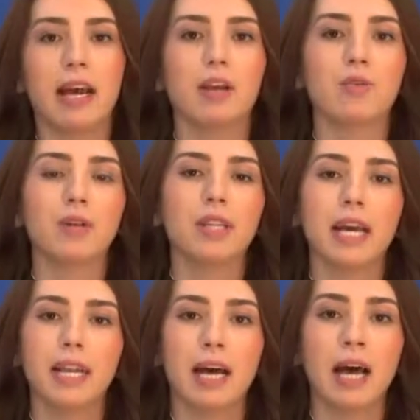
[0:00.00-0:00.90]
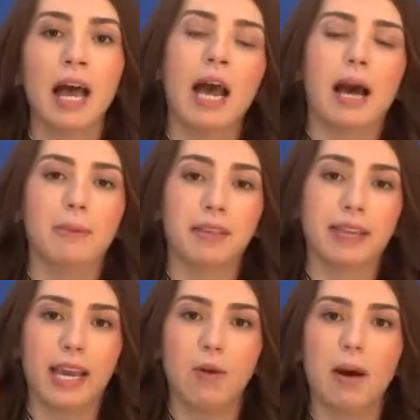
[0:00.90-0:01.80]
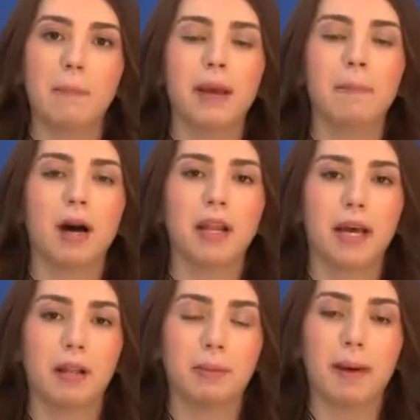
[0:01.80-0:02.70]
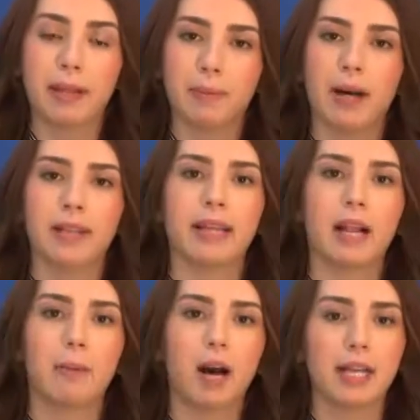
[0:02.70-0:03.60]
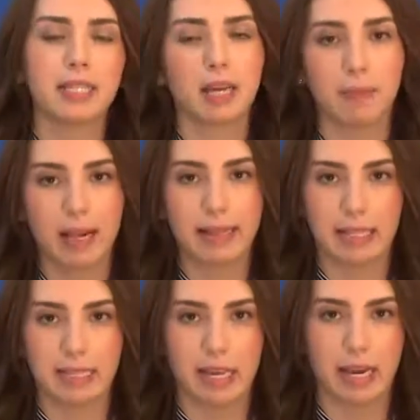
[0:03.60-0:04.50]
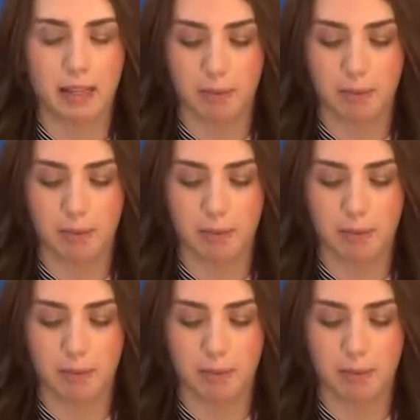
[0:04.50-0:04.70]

رح نكون نحن عم نتعاون بين بعضنا بين بعضنا البعض كرمال تنساعد